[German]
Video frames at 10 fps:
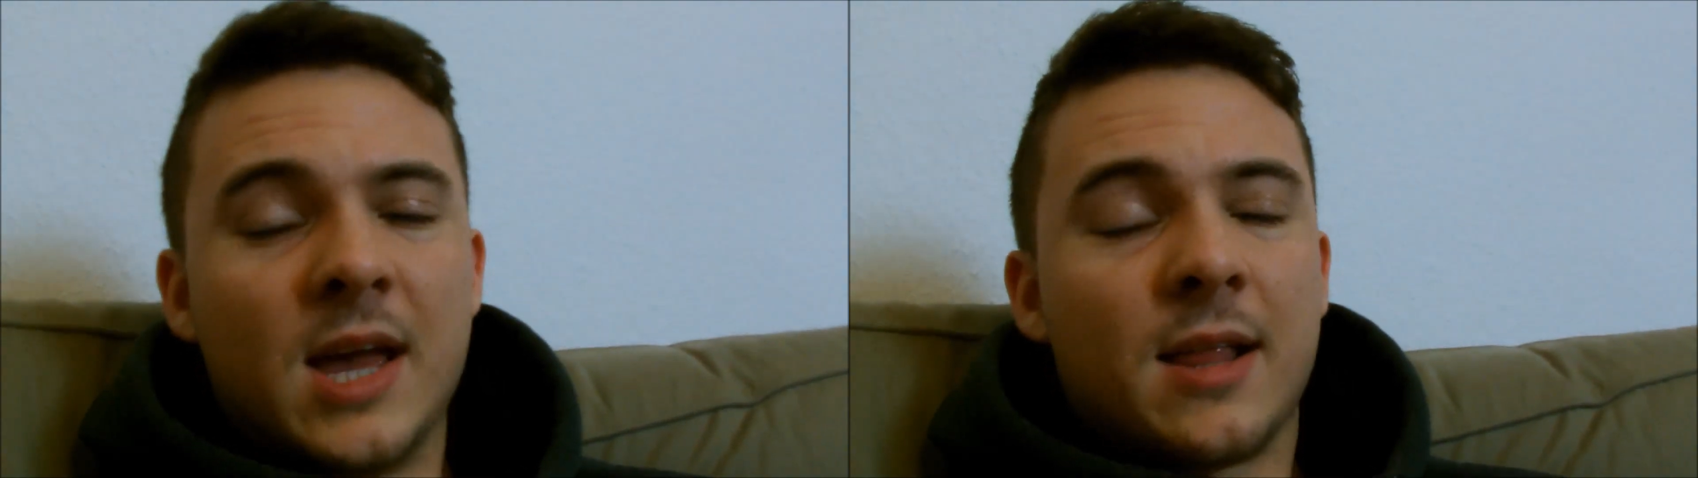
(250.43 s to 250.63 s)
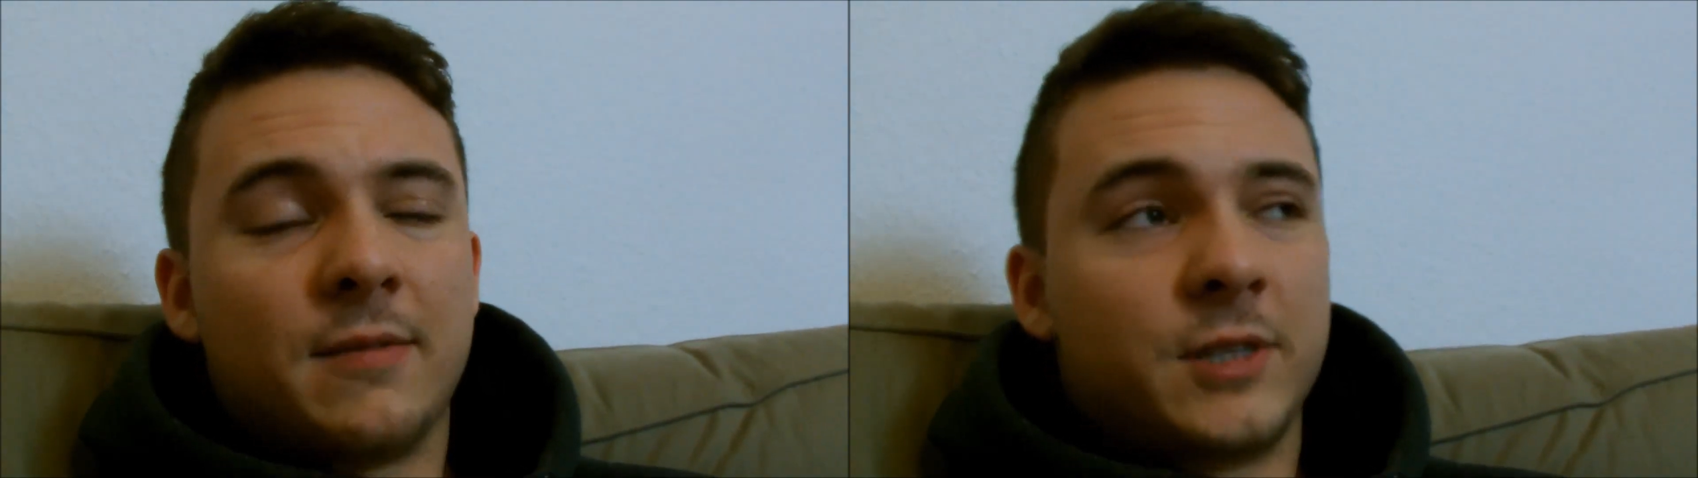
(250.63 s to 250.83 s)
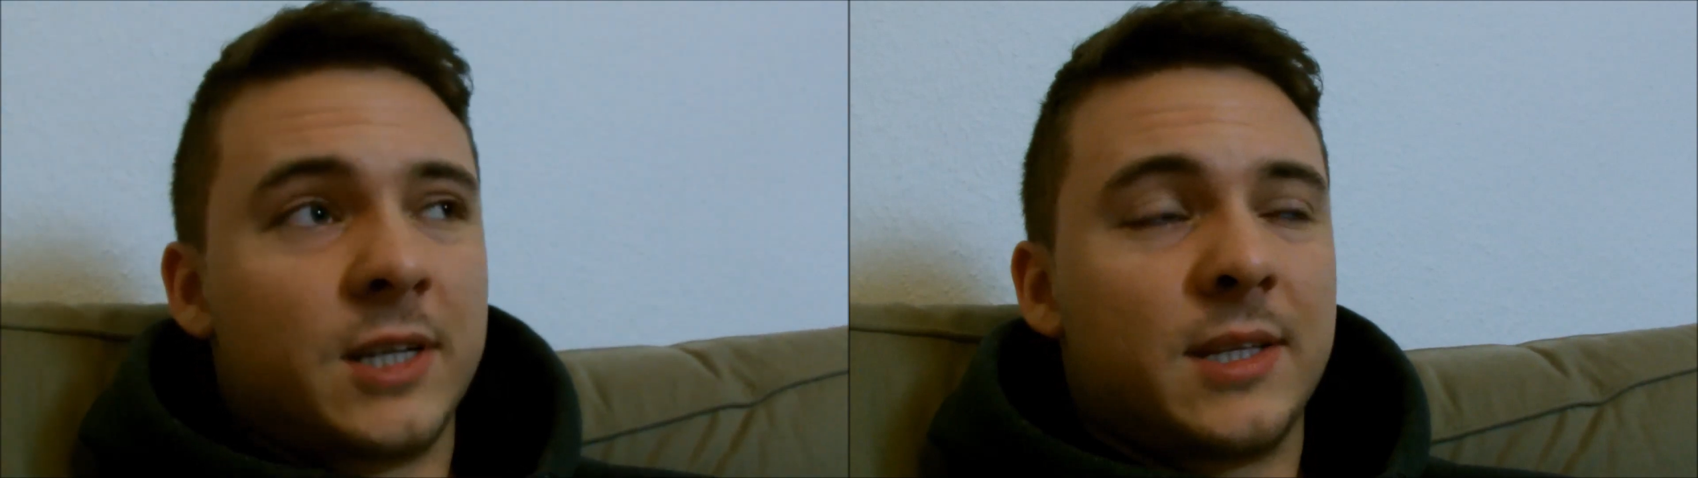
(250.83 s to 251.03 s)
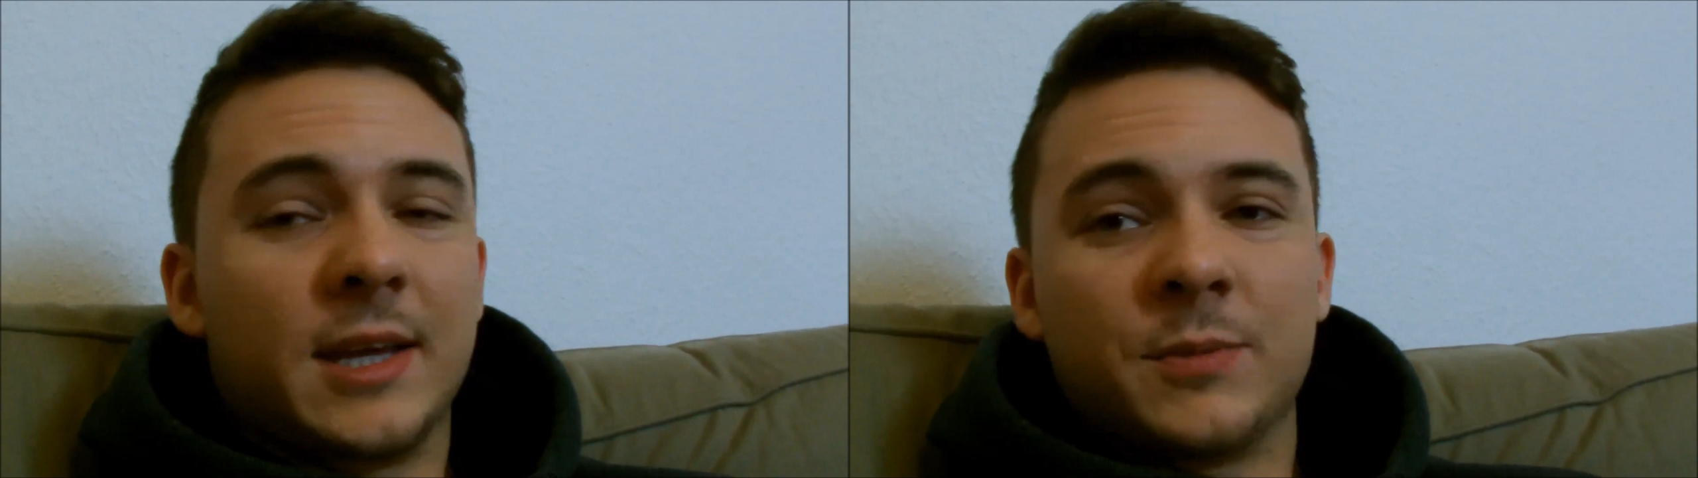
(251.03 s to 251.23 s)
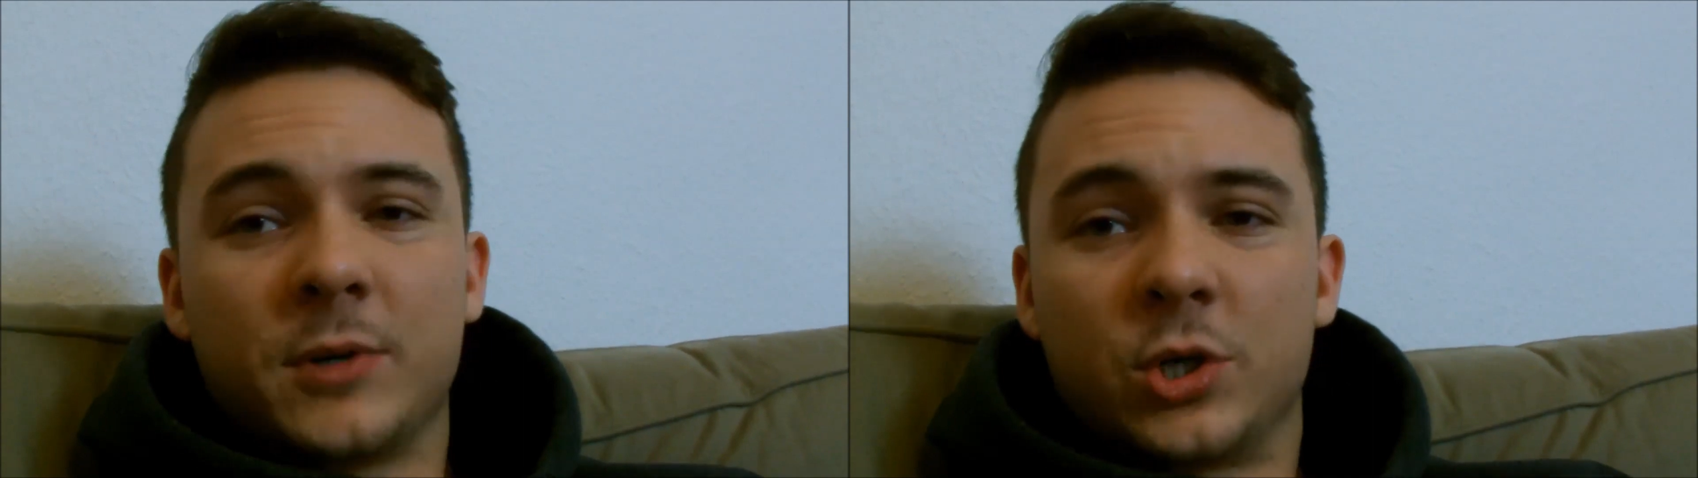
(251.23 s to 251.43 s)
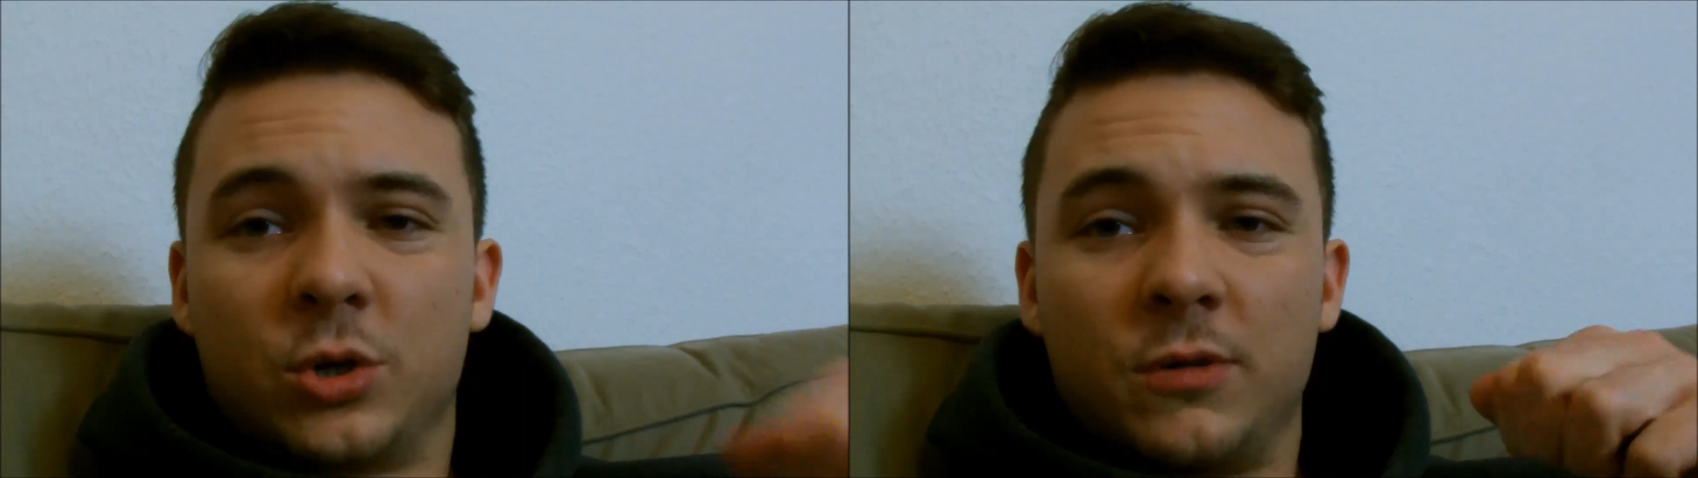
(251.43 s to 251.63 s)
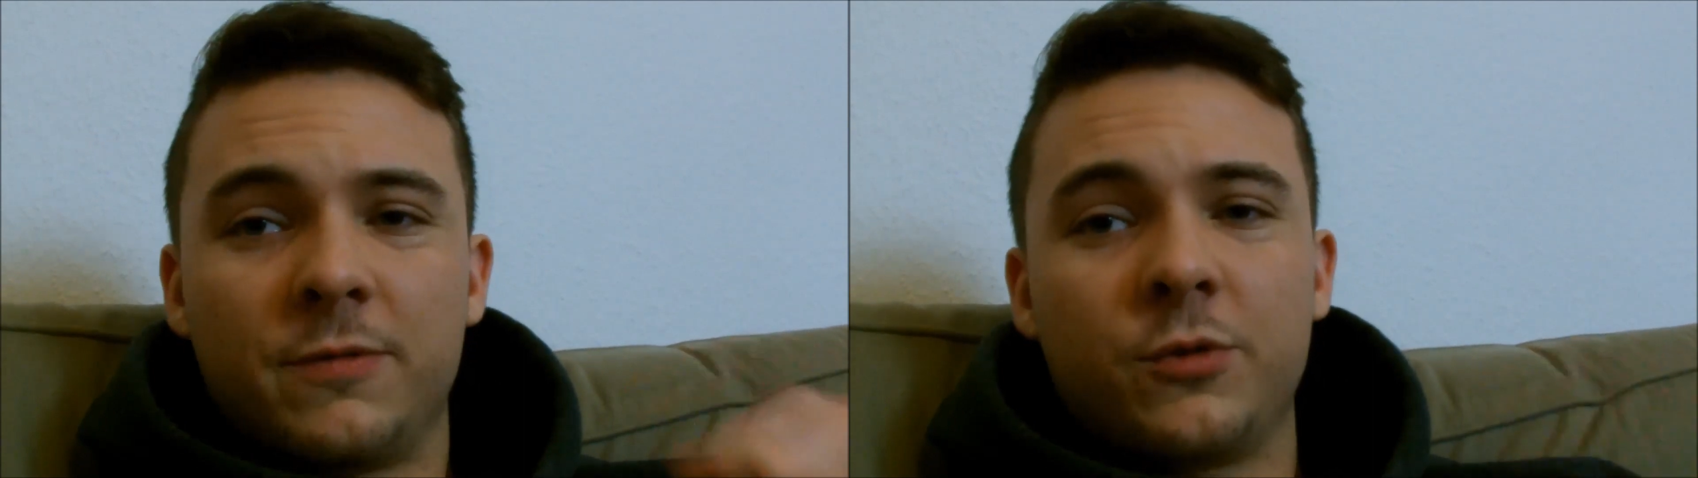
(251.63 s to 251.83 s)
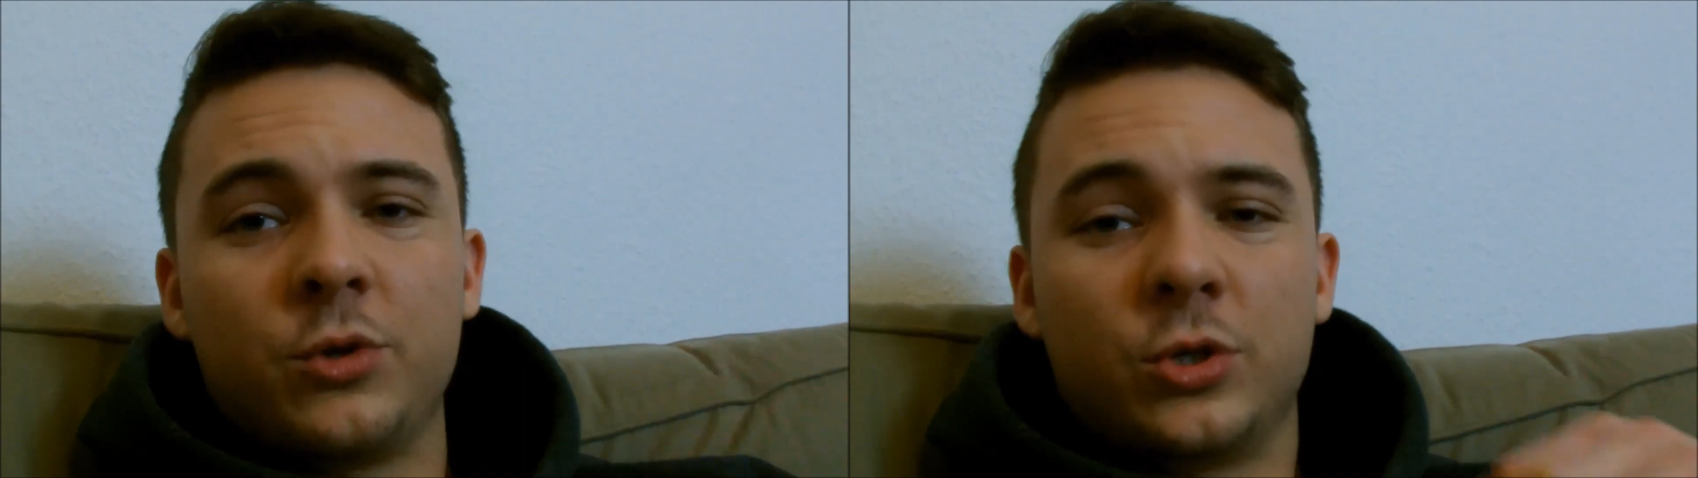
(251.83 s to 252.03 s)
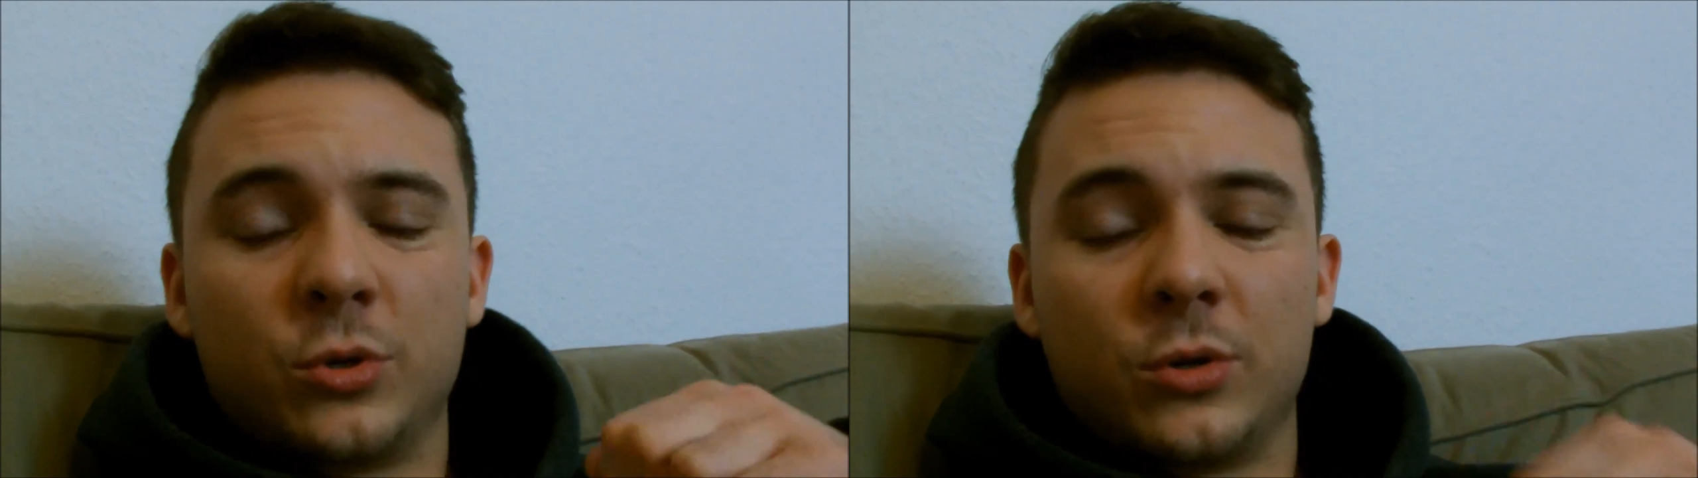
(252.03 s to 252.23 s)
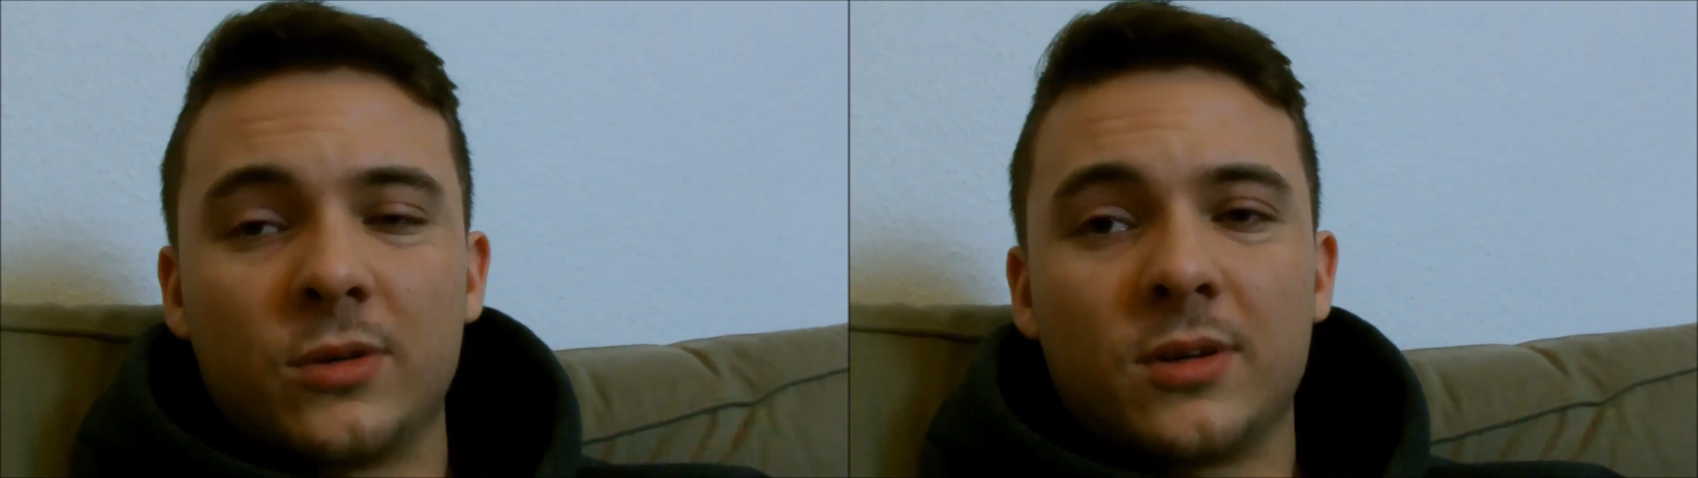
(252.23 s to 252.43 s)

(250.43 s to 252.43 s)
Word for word: Dann werdet ihr erstmal schön frühstücken,